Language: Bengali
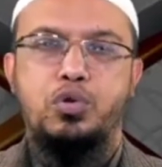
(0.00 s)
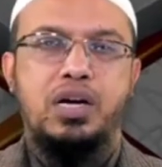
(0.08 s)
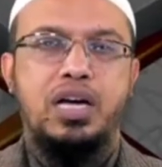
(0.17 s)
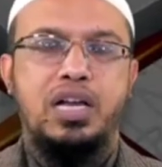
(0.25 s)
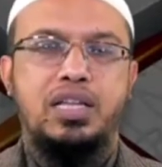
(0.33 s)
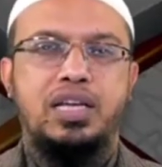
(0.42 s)
কোনো
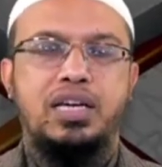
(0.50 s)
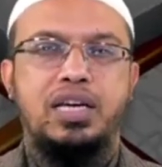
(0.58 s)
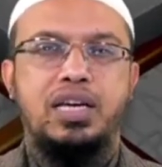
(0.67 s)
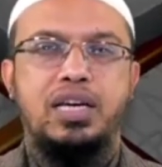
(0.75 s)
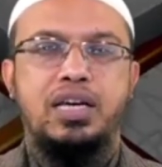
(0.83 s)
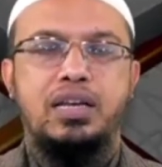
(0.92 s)
তোয়াক্কা না
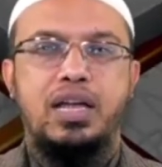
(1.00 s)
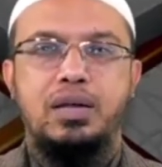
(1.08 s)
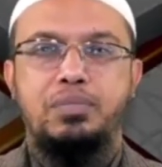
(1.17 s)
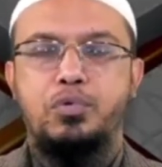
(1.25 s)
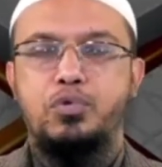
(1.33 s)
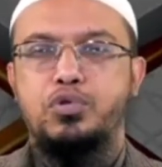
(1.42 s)
থাকে
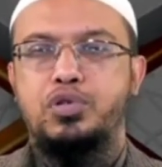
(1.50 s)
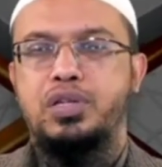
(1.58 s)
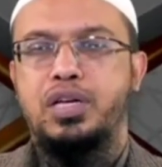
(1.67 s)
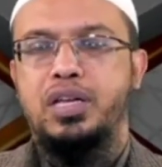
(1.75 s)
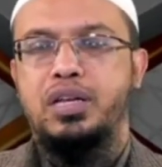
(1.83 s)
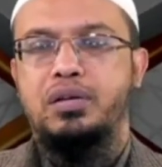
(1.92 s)
নারী
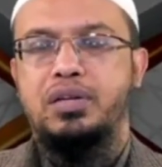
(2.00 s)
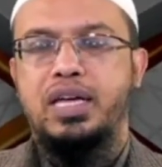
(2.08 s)
পুরুষের